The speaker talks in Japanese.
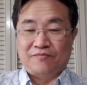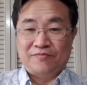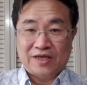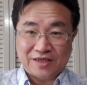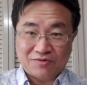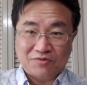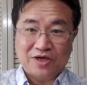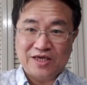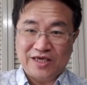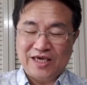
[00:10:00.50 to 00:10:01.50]
またこれが
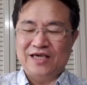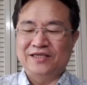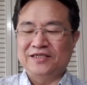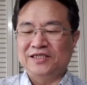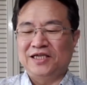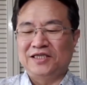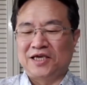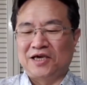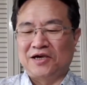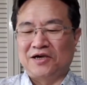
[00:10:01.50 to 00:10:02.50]
いい話なんだ
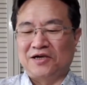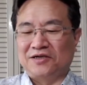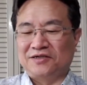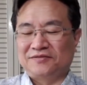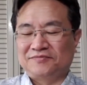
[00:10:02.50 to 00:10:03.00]
よ